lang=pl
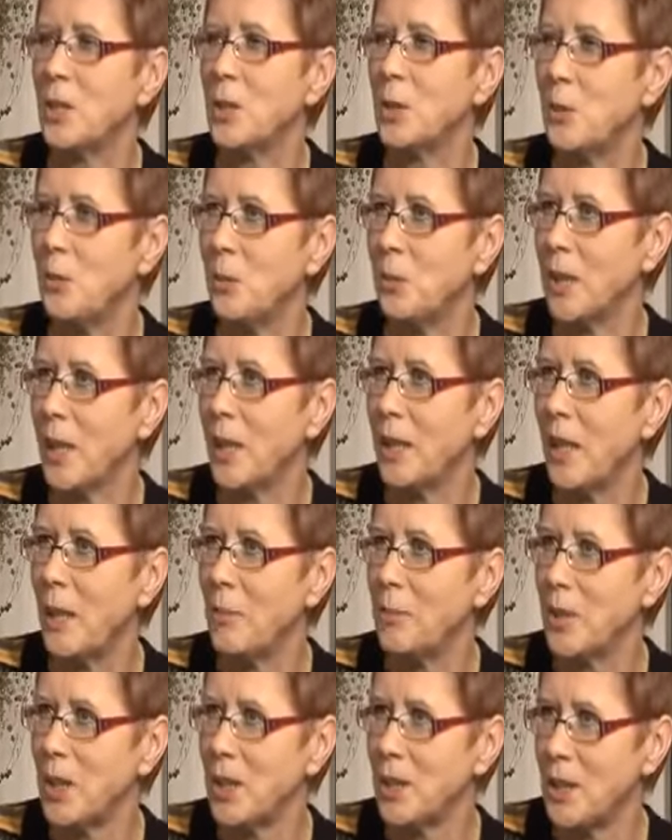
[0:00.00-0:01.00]
skutek, a
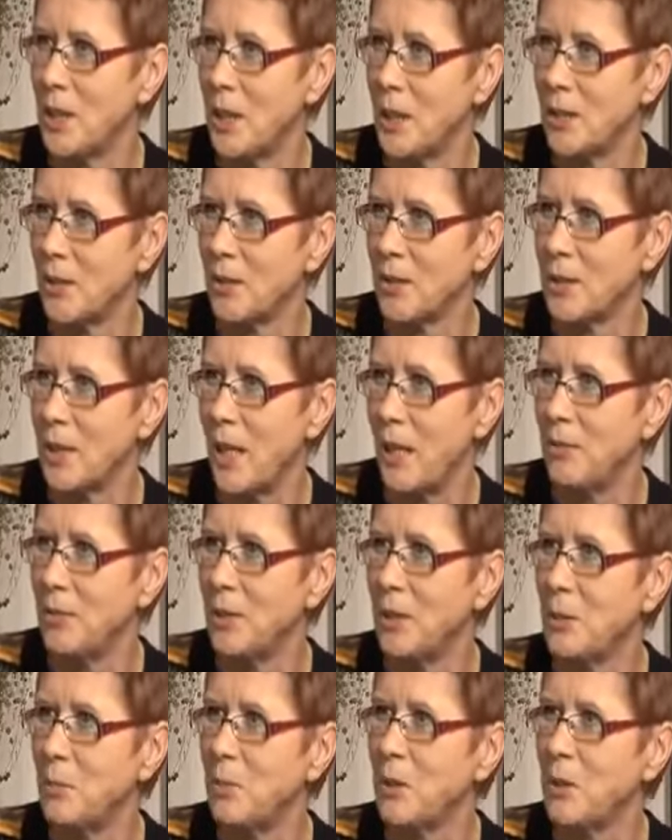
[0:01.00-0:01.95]
przyczynę zostawić.